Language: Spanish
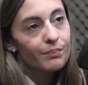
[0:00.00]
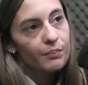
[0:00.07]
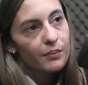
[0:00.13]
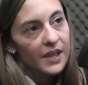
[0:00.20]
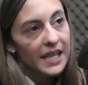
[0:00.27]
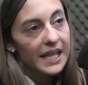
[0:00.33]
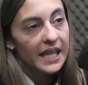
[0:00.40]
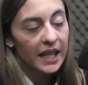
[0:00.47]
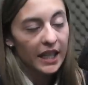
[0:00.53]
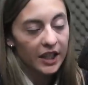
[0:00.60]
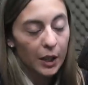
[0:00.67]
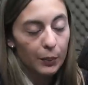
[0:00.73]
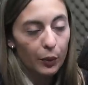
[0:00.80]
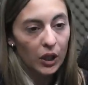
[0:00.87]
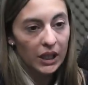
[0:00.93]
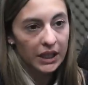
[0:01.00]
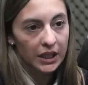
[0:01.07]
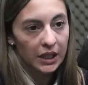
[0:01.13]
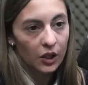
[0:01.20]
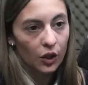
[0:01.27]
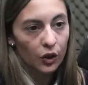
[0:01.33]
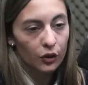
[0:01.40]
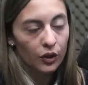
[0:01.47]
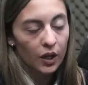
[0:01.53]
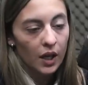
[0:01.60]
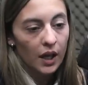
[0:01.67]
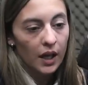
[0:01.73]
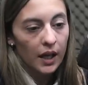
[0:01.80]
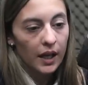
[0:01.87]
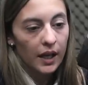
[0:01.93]
dirigentes políticos
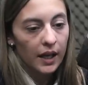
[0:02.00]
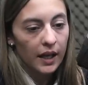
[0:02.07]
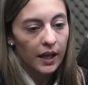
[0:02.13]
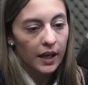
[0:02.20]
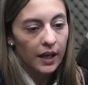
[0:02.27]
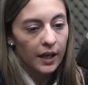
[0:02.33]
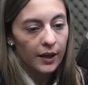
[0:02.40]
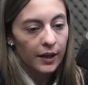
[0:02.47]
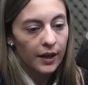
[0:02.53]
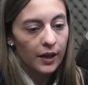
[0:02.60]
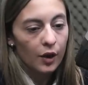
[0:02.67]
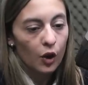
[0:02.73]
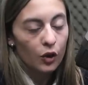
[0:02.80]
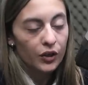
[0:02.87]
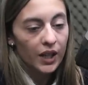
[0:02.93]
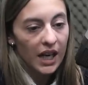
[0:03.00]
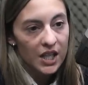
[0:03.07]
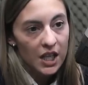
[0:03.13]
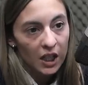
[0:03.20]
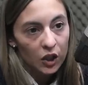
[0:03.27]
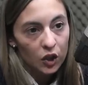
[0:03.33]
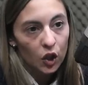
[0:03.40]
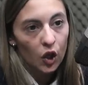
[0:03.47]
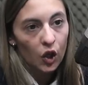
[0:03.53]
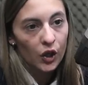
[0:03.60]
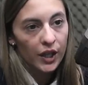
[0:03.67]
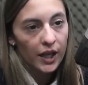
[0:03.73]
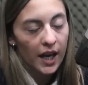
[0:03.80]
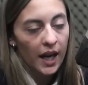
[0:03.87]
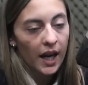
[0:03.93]
con
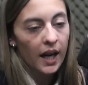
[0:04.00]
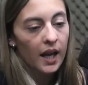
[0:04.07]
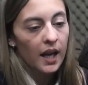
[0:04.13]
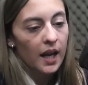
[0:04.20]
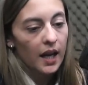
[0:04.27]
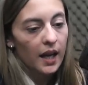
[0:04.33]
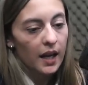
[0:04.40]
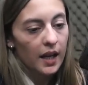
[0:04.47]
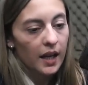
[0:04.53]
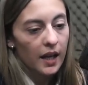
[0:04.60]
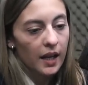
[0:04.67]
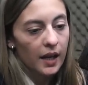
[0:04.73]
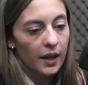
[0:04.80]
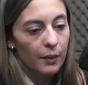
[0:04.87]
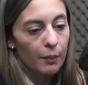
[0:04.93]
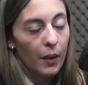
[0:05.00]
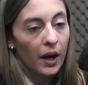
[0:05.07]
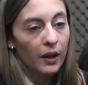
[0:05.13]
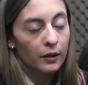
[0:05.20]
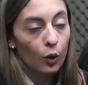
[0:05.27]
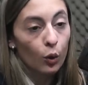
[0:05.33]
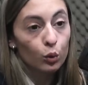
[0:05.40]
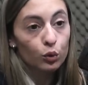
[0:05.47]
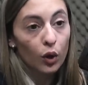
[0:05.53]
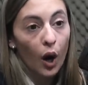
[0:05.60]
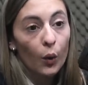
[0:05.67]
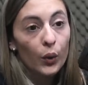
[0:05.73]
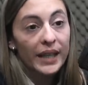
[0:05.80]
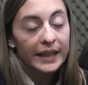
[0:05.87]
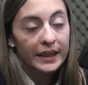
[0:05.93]
trayectoria, eh, van juntos a
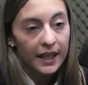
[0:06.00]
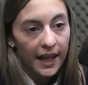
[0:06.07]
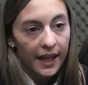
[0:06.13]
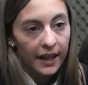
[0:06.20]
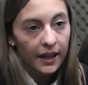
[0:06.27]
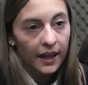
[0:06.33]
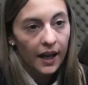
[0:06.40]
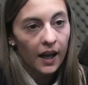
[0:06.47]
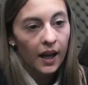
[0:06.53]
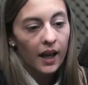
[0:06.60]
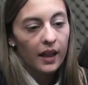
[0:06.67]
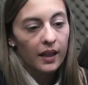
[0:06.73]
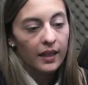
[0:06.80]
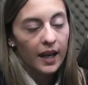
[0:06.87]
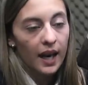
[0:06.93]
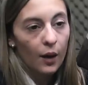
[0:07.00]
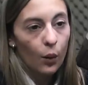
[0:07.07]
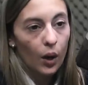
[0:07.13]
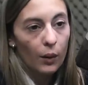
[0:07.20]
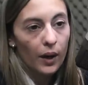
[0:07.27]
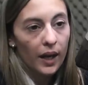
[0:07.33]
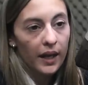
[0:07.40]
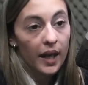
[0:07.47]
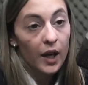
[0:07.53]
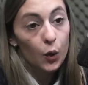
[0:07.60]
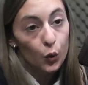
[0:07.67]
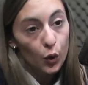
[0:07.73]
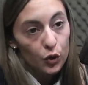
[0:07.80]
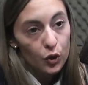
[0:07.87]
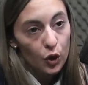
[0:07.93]
una interna, de la cual va a quedar
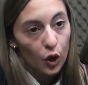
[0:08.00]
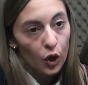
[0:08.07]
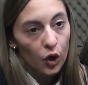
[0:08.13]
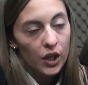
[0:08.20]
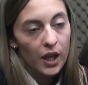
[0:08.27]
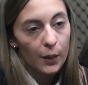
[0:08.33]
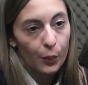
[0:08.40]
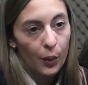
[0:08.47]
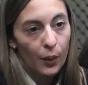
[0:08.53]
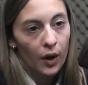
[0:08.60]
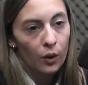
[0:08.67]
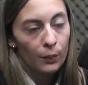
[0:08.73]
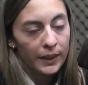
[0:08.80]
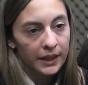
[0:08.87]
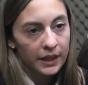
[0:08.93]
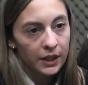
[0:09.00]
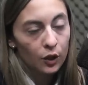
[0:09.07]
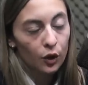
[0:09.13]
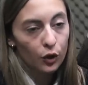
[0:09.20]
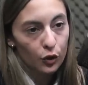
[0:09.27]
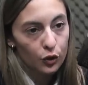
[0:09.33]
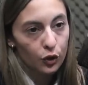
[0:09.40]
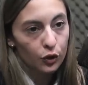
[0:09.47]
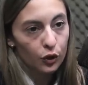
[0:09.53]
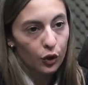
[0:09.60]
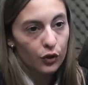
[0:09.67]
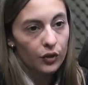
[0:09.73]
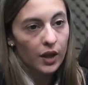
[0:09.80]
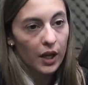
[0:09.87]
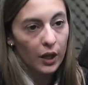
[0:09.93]
uno solo y después va a competir con
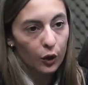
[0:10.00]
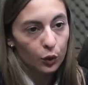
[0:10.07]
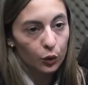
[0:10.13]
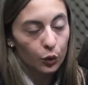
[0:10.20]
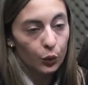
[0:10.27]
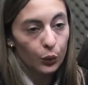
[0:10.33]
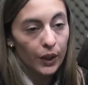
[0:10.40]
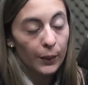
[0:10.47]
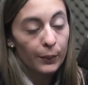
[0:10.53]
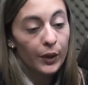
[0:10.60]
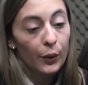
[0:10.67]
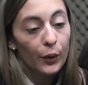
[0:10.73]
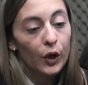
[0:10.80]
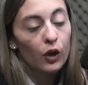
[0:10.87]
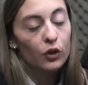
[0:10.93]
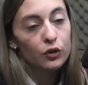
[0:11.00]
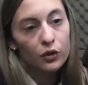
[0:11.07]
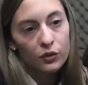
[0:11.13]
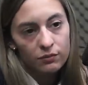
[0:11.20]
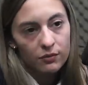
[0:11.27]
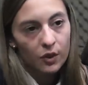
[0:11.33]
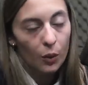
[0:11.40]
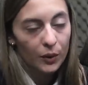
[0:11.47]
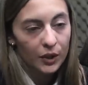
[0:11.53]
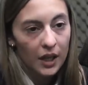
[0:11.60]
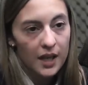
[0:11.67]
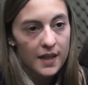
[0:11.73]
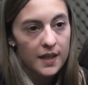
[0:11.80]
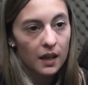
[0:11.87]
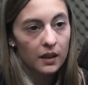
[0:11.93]
nosotros en octubre. Pero bueno, yo, como te
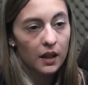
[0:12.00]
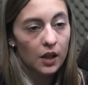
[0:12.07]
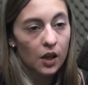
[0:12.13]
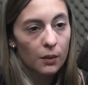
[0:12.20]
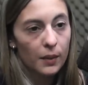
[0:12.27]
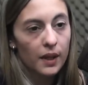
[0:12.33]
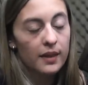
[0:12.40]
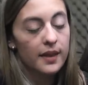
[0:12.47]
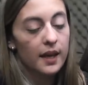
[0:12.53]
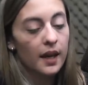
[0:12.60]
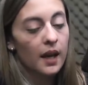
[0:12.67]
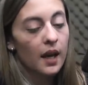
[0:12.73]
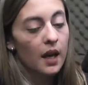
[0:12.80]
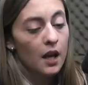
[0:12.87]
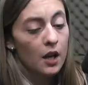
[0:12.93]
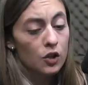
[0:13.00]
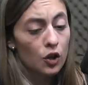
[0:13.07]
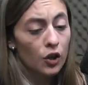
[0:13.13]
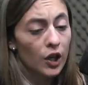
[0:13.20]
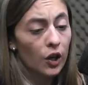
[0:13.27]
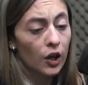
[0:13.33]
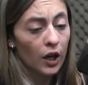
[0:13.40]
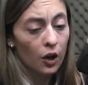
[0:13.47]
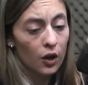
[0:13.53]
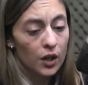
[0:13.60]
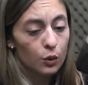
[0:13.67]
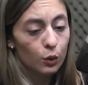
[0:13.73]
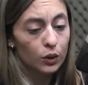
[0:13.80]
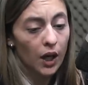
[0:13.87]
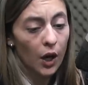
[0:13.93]
decía anteriormente, yo creo que los
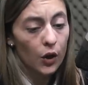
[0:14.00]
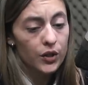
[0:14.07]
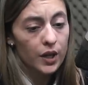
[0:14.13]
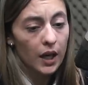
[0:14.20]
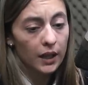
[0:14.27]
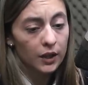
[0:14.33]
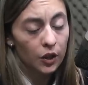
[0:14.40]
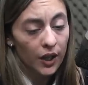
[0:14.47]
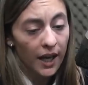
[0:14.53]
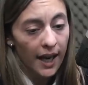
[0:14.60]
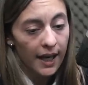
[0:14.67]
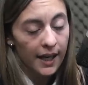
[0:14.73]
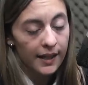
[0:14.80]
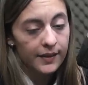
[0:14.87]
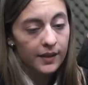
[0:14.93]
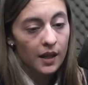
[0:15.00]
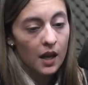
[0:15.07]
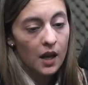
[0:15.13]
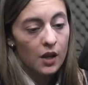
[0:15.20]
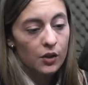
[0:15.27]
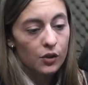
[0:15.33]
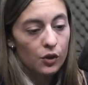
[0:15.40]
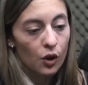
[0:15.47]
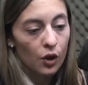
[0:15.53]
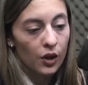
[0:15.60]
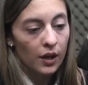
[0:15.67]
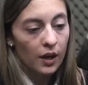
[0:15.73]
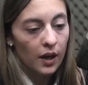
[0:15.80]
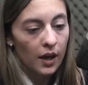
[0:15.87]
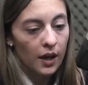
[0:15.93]
resultados electorales
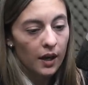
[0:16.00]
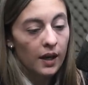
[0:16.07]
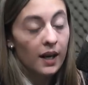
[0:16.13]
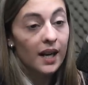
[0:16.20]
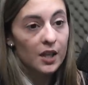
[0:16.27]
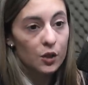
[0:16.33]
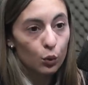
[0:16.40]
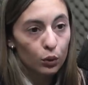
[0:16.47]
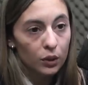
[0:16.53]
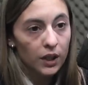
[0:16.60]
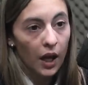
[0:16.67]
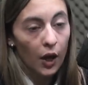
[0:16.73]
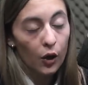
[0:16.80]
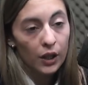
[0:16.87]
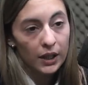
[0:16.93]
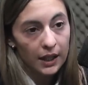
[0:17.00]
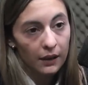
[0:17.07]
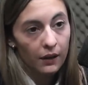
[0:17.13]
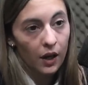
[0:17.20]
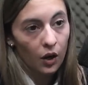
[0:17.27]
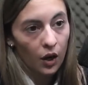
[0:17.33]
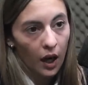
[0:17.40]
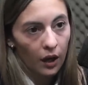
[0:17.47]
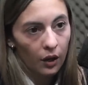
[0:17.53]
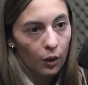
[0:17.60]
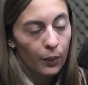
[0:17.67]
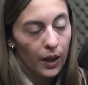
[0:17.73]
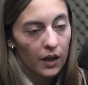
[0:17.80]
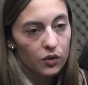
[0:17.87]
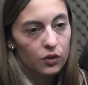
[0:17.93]
son el resultado del trabajo a largo
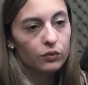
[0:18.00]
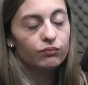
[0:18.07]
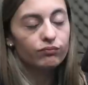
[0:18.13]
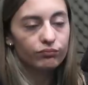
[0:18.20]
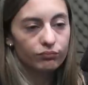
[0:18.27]
plazo.